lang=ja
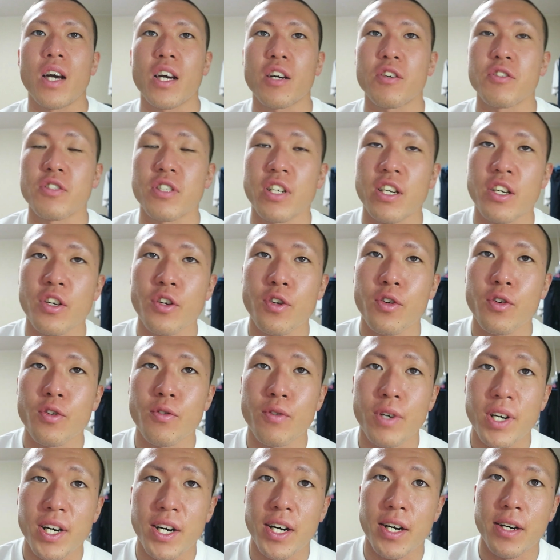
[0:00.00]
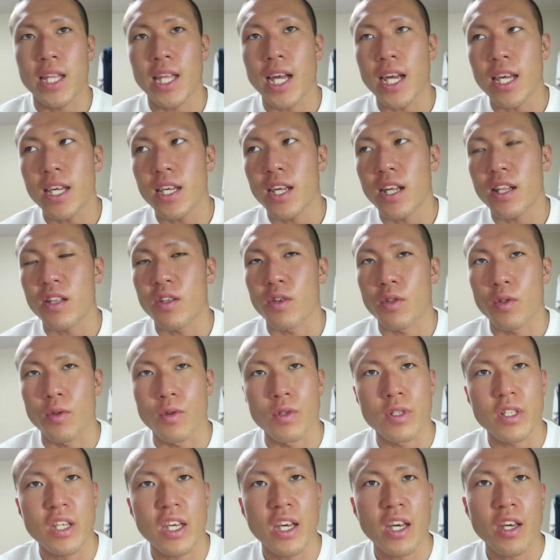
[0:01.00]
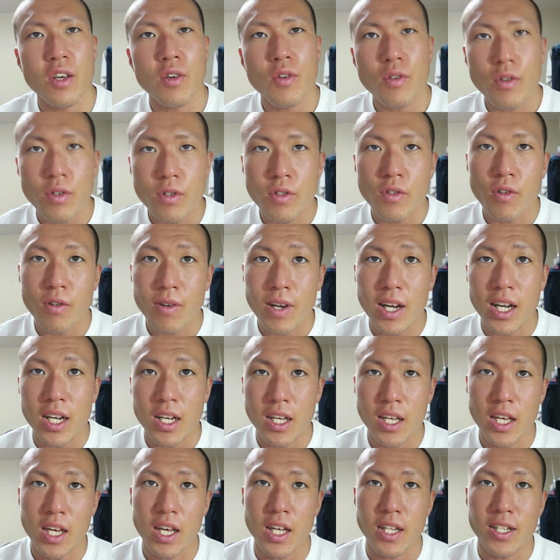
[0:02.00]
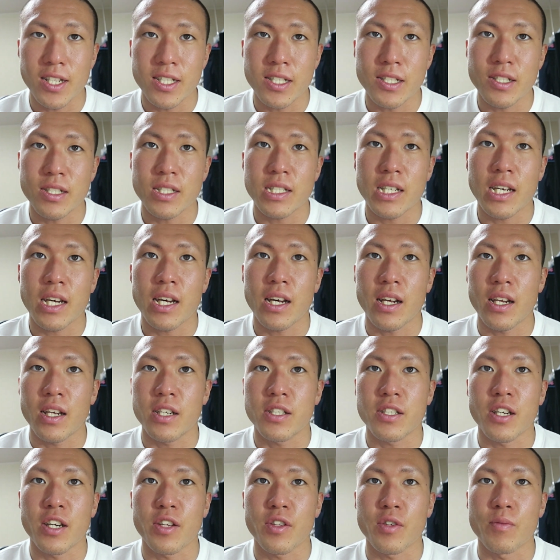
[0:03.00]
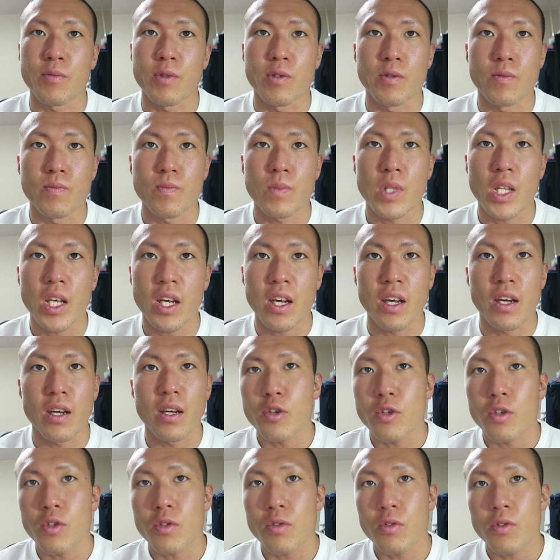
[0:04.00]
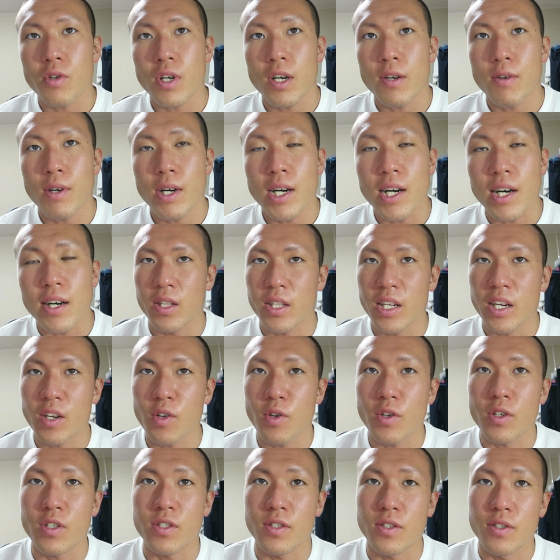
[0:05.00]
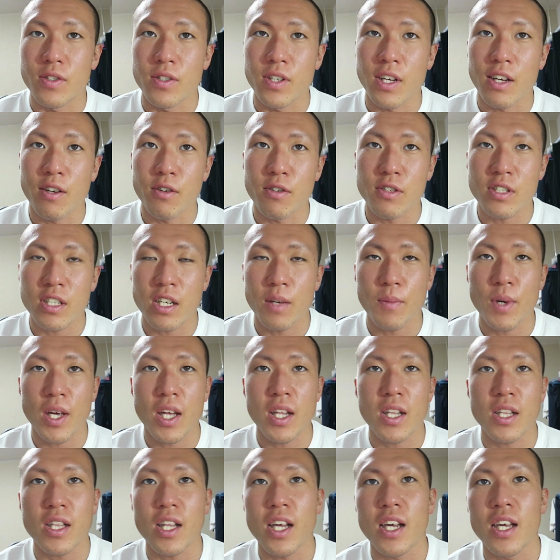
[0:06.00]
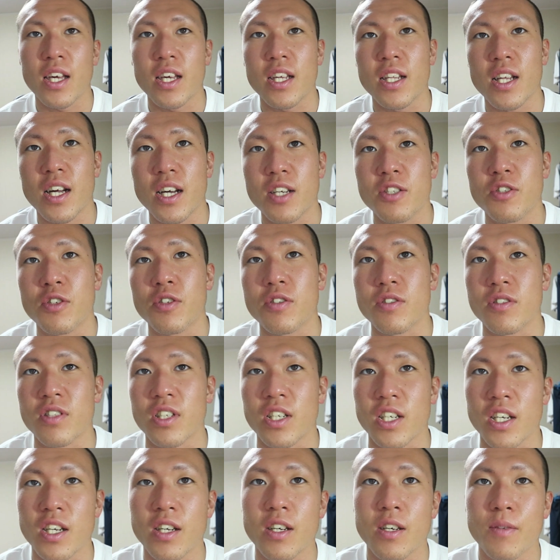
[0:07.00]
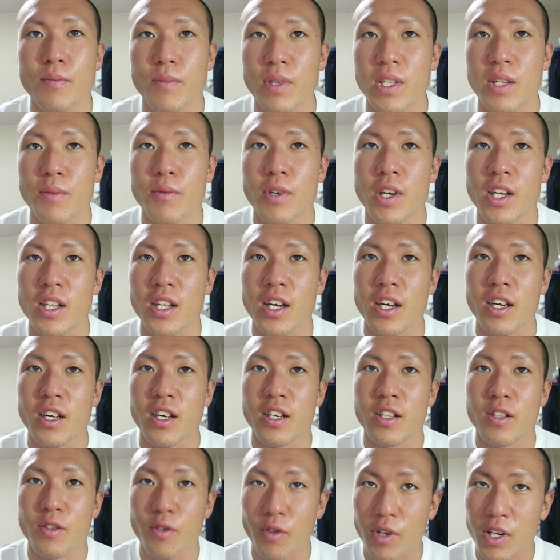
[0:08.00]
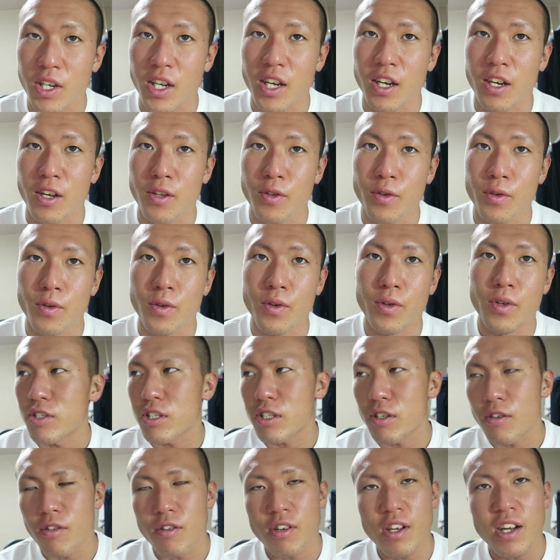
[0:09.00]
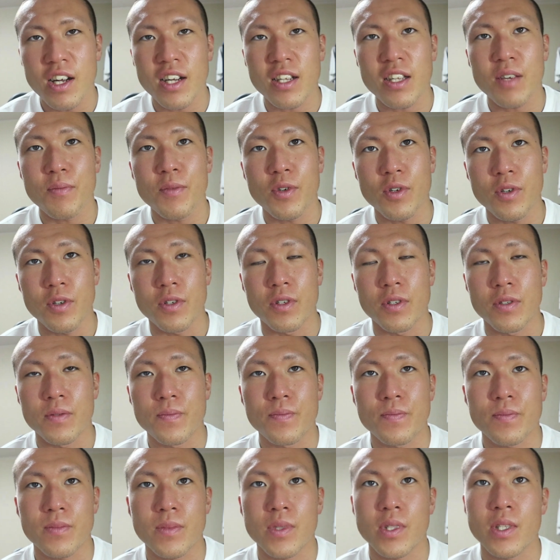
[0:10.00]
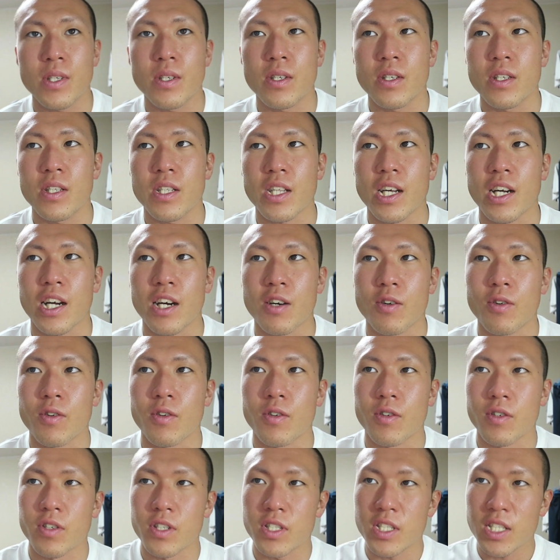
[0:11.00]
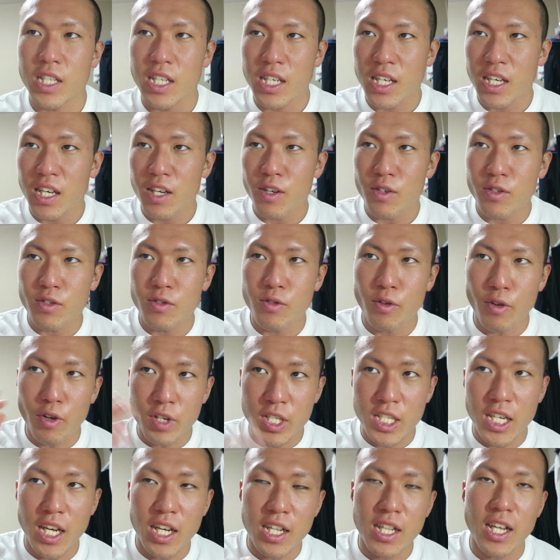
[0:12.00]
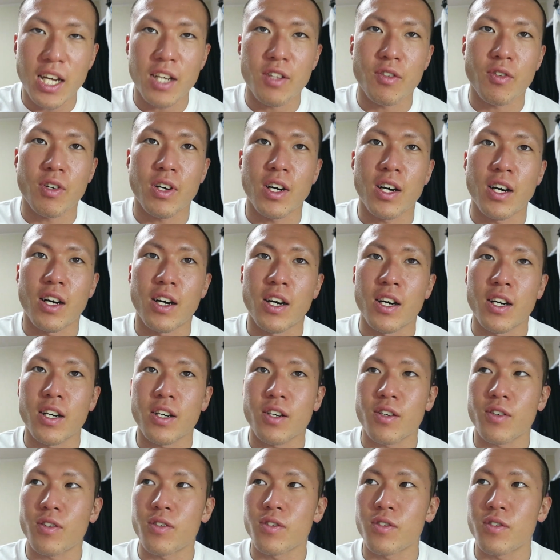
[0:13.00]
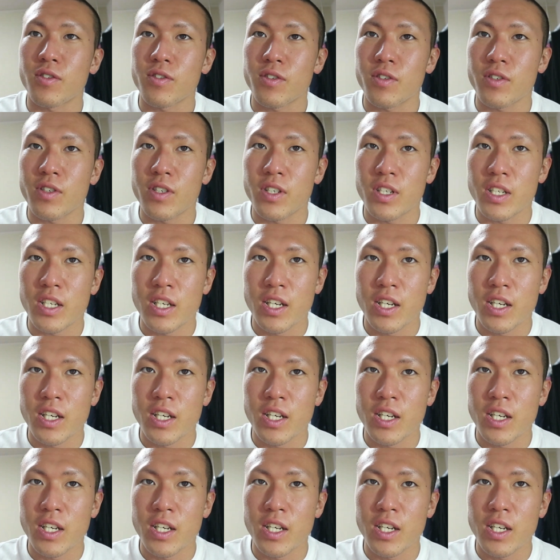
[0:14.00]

はい、こんにちは。今日はダイエットと性欲の関係について話したいと思う。で、この動画は全国のエロスケベ変態な諸君に見てもらいたい動画なんやけど、その中でも、なんかこう、性欲を抑えたいとか、この